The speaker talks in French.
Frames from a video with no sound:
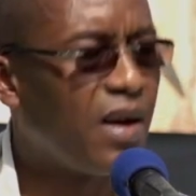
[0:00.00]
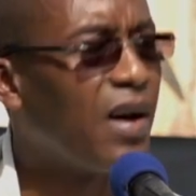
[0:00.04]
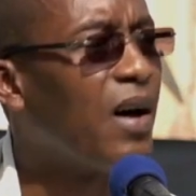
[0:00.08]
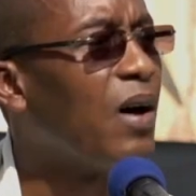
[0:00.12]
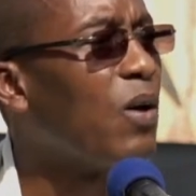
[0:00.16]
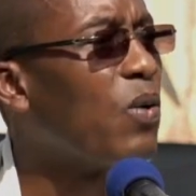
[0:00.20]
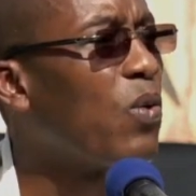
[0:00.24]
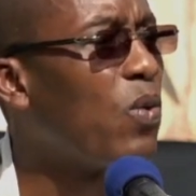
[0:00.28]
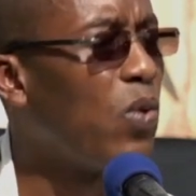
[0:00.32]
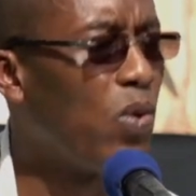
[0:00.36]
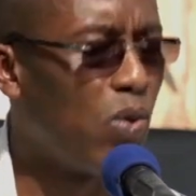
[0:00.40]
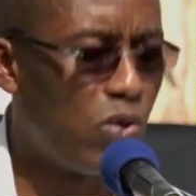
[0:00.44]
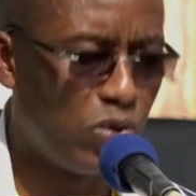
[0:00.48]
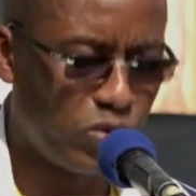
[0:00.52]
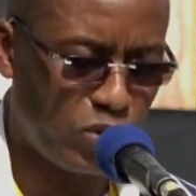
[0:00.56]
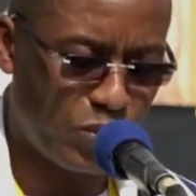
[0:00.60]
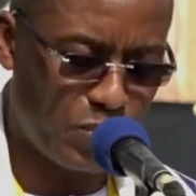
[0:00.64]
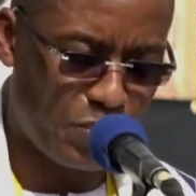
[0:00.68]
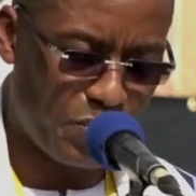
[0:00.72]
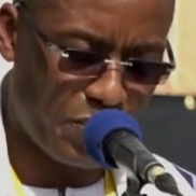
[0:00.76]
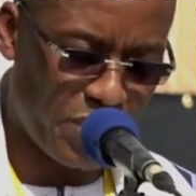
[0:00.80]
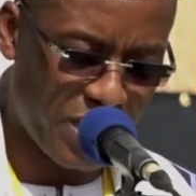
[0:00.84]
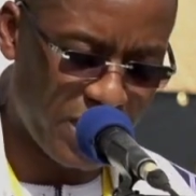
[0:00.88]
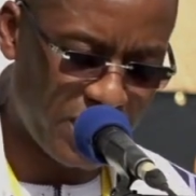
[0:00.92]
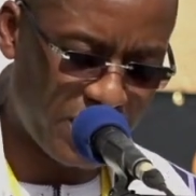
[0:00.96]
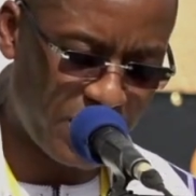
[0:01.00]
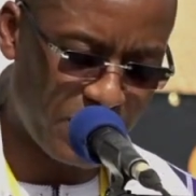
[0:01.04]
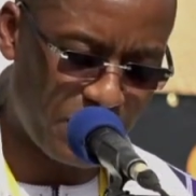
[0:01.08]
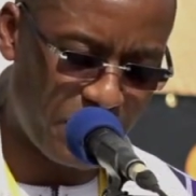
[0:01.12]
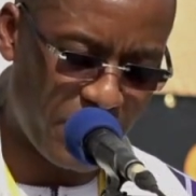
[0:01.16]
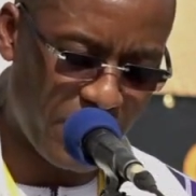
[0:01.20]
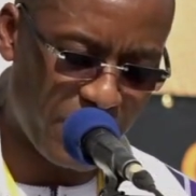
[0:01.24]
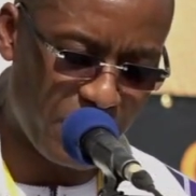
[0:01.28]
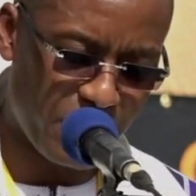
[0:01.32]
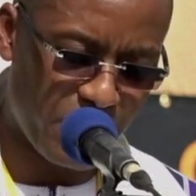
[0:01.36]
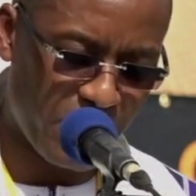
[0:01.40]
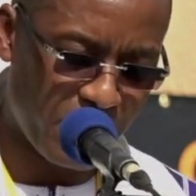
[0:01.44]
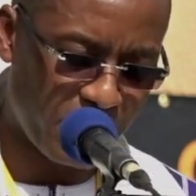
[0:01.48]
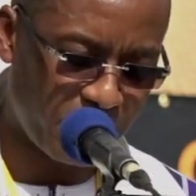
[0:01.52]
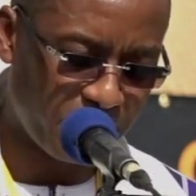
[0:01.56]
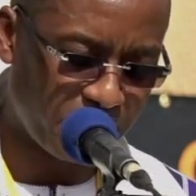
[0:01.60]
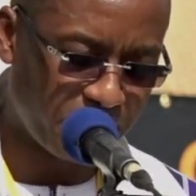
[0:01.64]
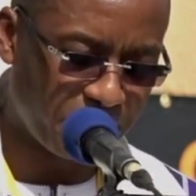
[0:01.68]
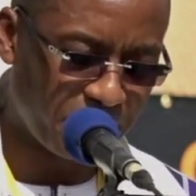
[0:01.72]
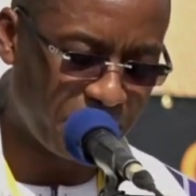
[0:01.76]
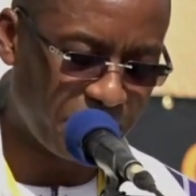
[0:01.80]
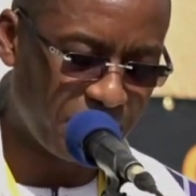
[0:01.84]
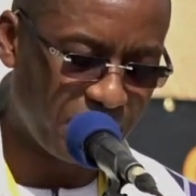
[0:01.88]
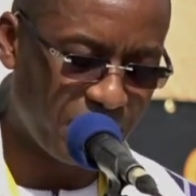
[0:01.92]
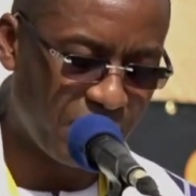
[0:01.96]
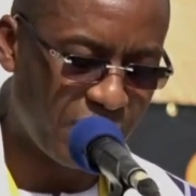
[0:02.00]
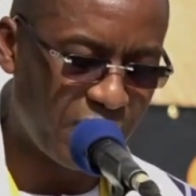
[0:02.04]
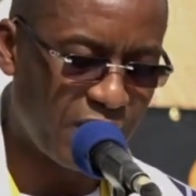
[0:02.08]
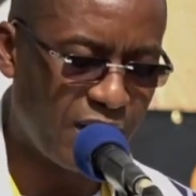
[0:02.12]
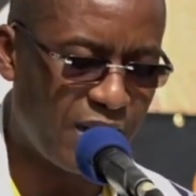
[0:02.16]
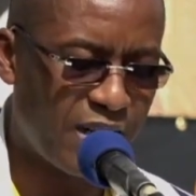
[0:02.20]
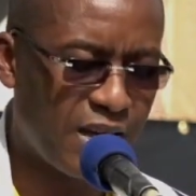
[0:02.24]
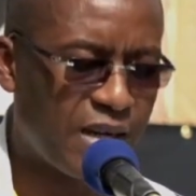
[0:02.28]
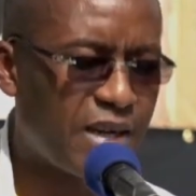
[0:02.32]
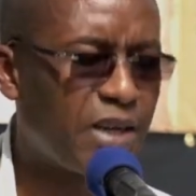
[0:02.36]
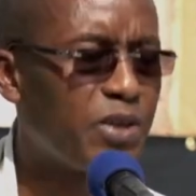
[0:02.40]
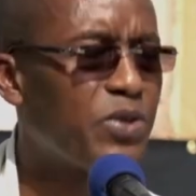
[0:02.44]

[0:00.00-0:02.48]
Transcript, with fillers: à cause principalement des